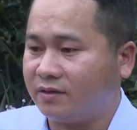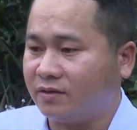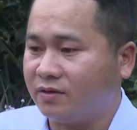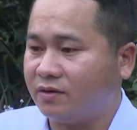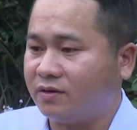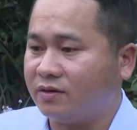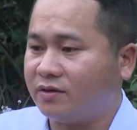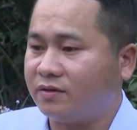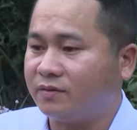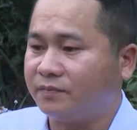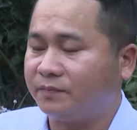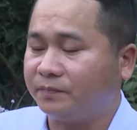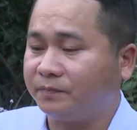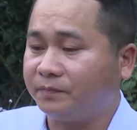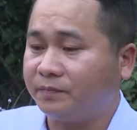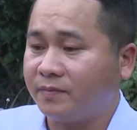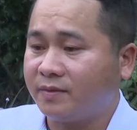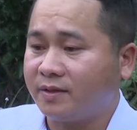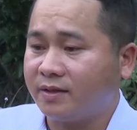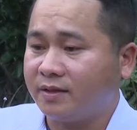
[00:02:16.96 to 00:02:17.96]
nó
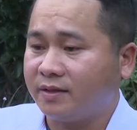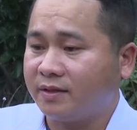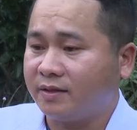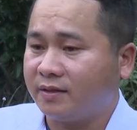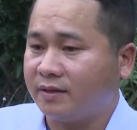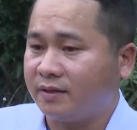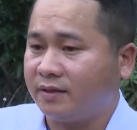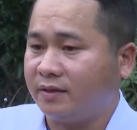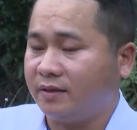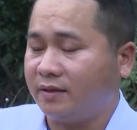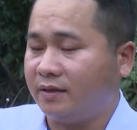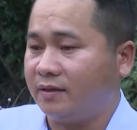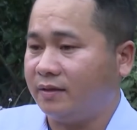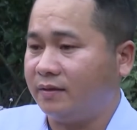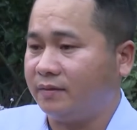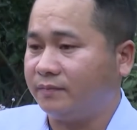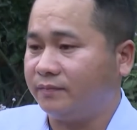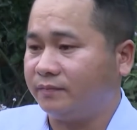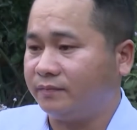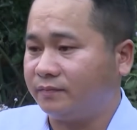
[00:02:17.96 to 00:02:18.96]

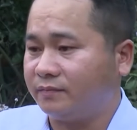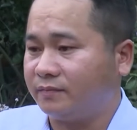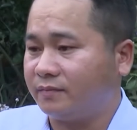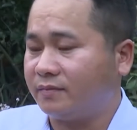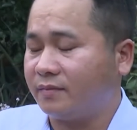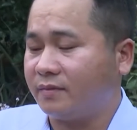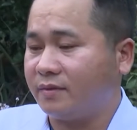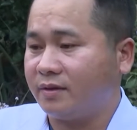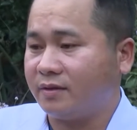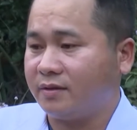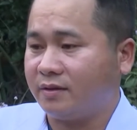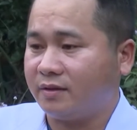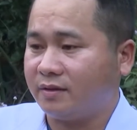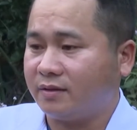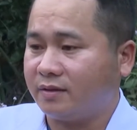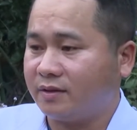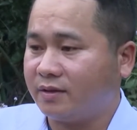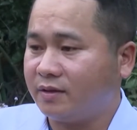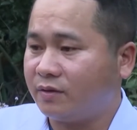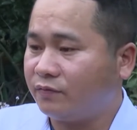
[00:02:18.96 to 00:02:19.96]
um,
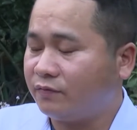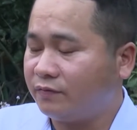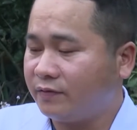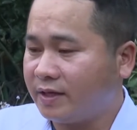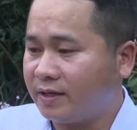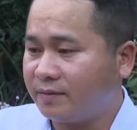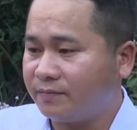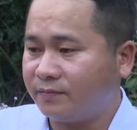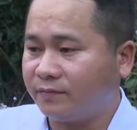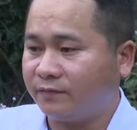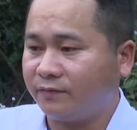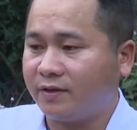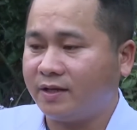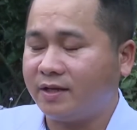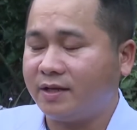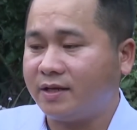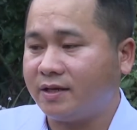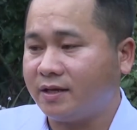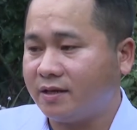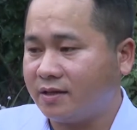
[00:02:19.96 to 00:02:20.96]
tiêu viêm với
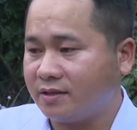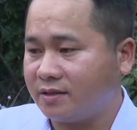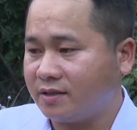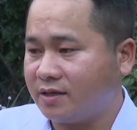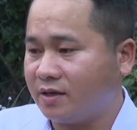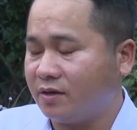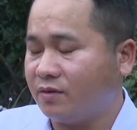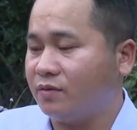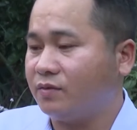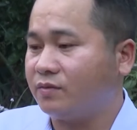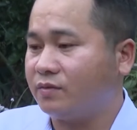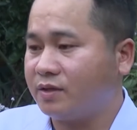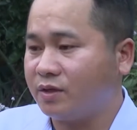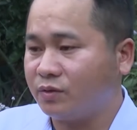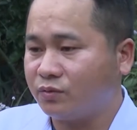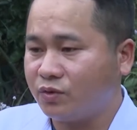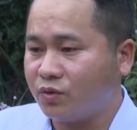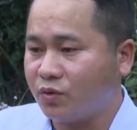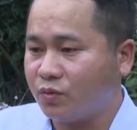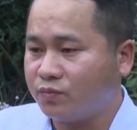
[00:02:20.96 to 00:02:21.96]
lại lợi tiểu tiêu
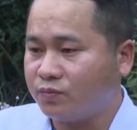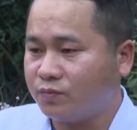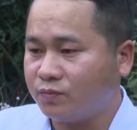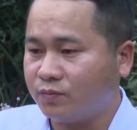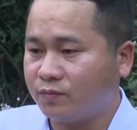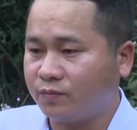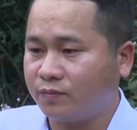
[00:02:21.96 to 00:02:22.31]
thúng.